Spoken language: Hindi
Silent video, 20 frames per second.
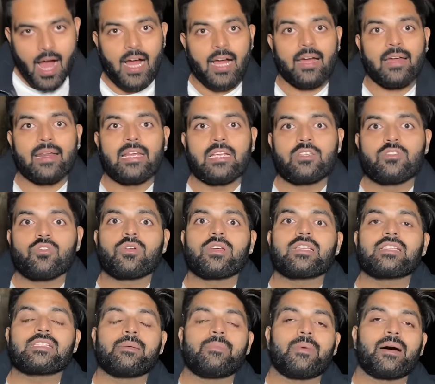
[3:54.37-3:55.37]
अंग्रेज़ों के
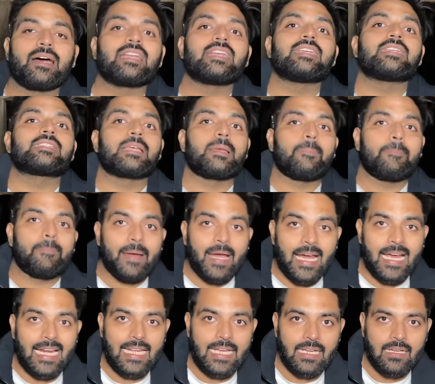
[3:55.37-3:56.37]
ज़माने से
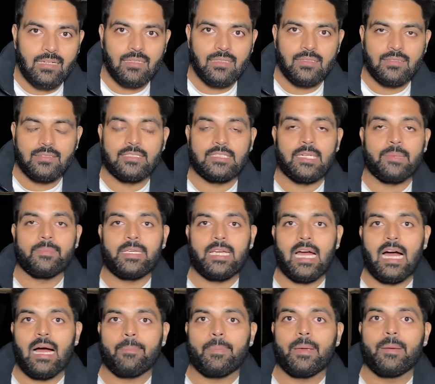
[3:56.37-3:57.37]
पहले जब
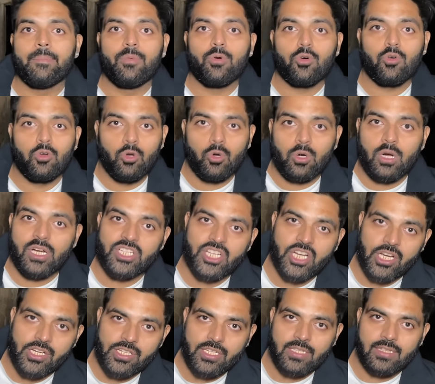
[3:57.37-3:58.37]
यहाँ पे मुग़लों का
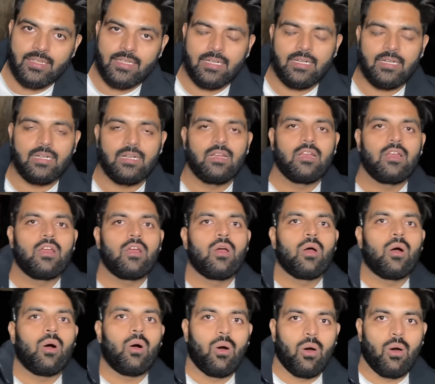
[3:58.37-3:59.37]
शासन था
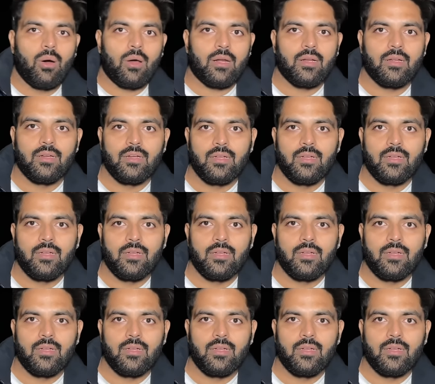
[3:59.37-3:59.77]
और